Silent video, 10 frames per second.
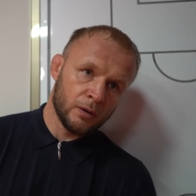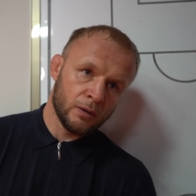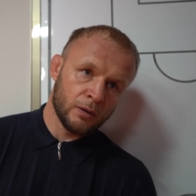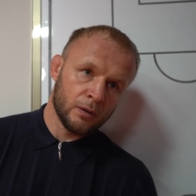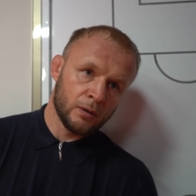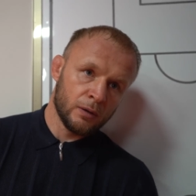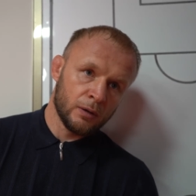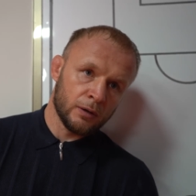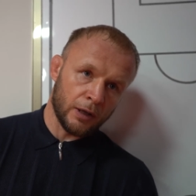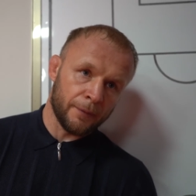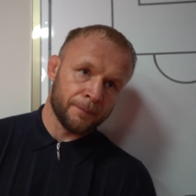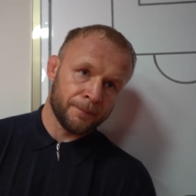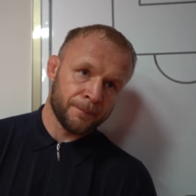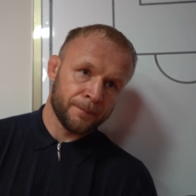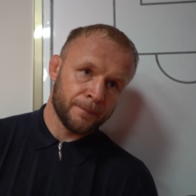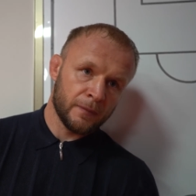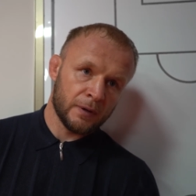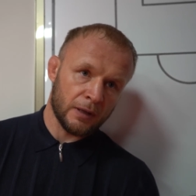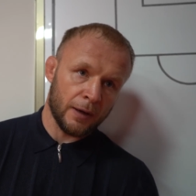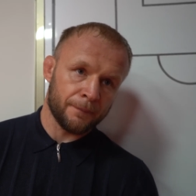денег, что не ведется да. на
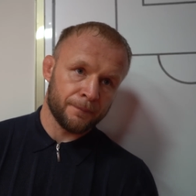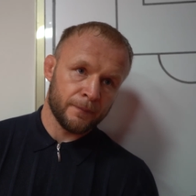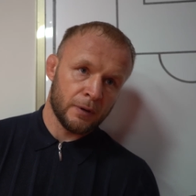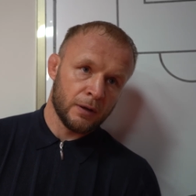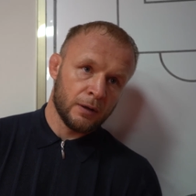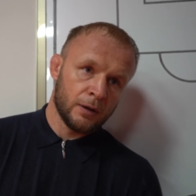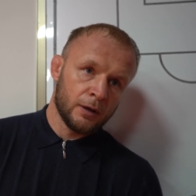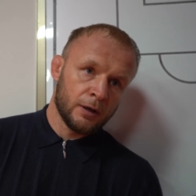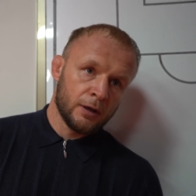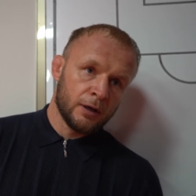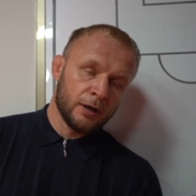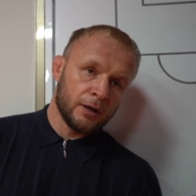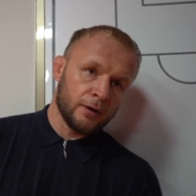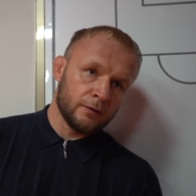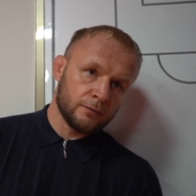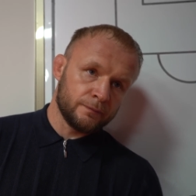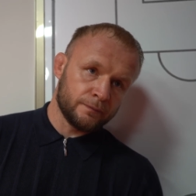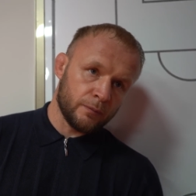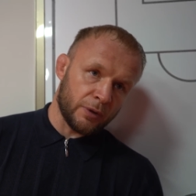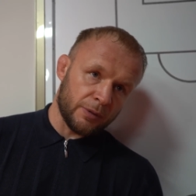деньги, да. что вот он не пошел драться
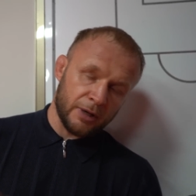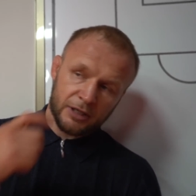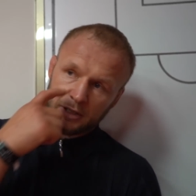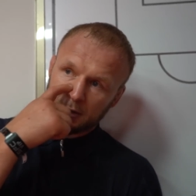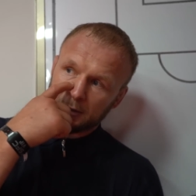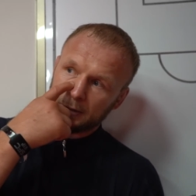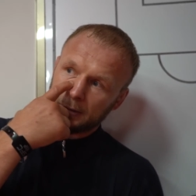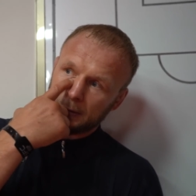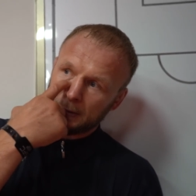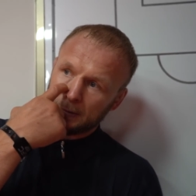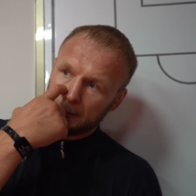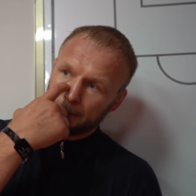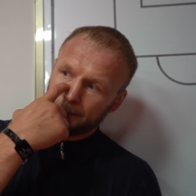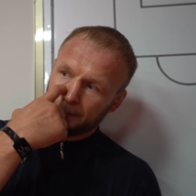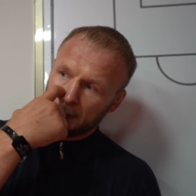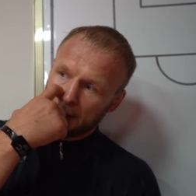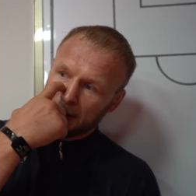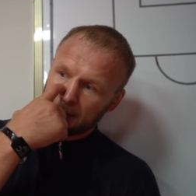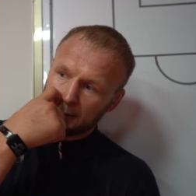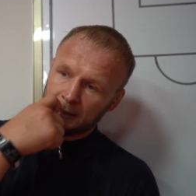туда. Понимаешь,
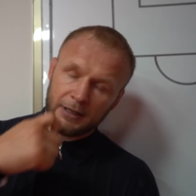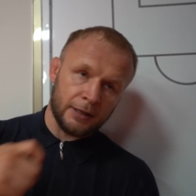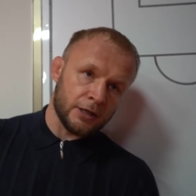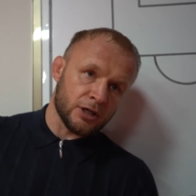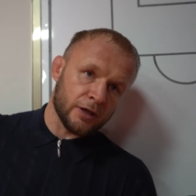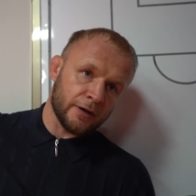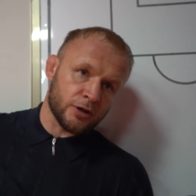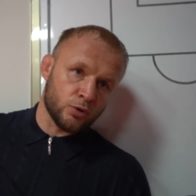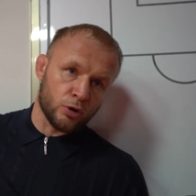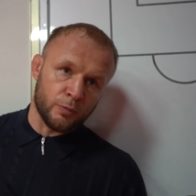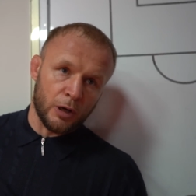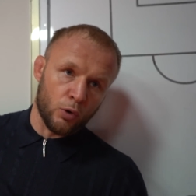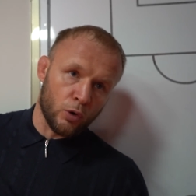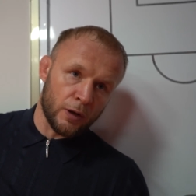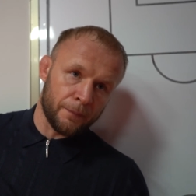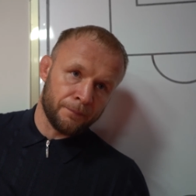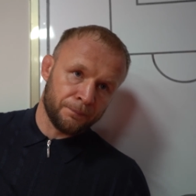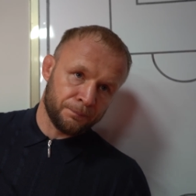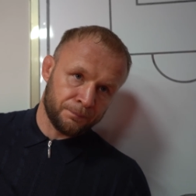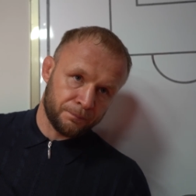один идейный человек стоит миллиона.
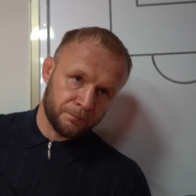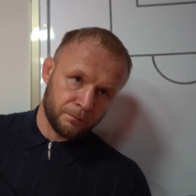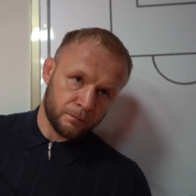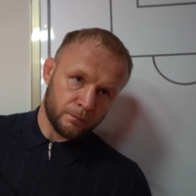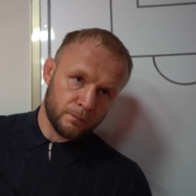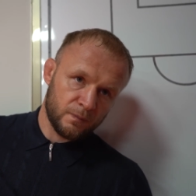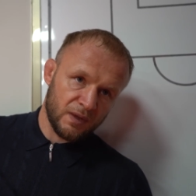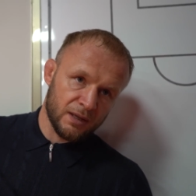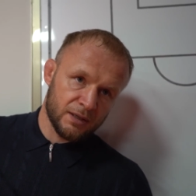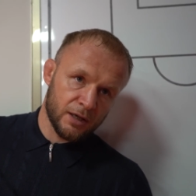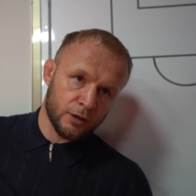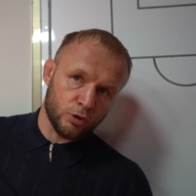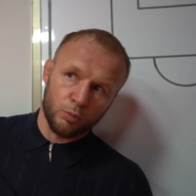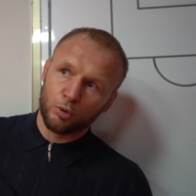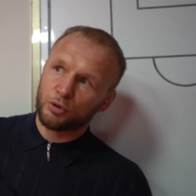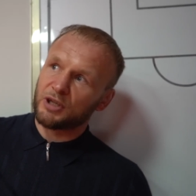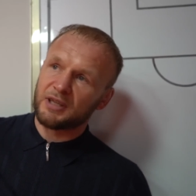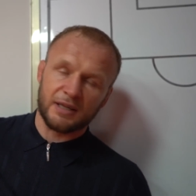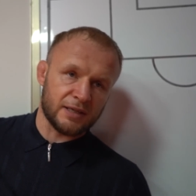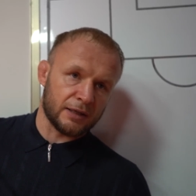Тех, кто будут
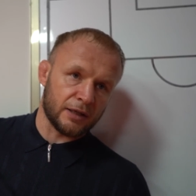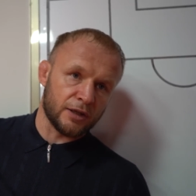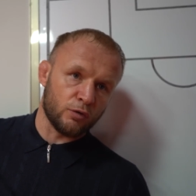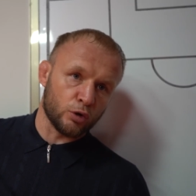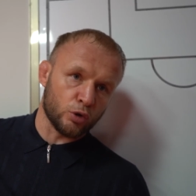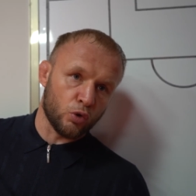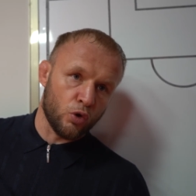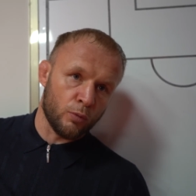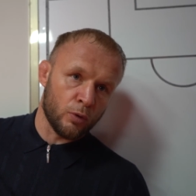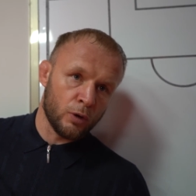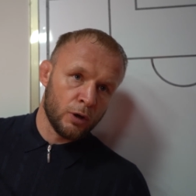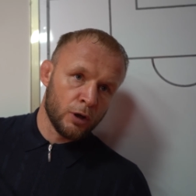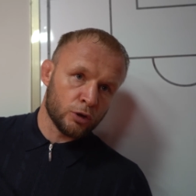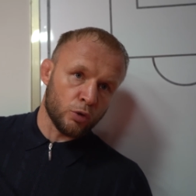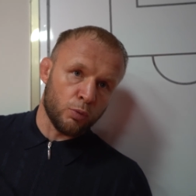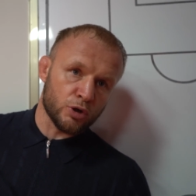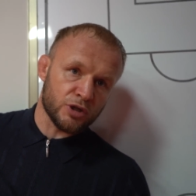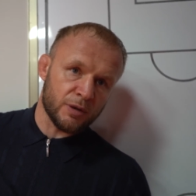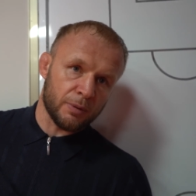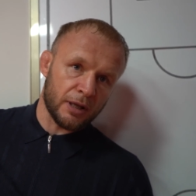кидаться от одного к другому, кто
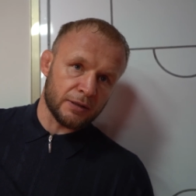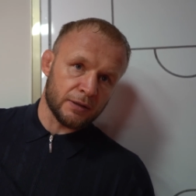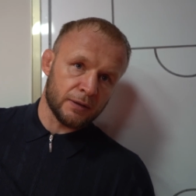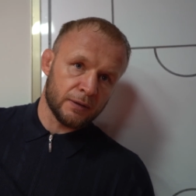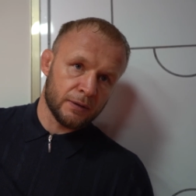больше заплатит.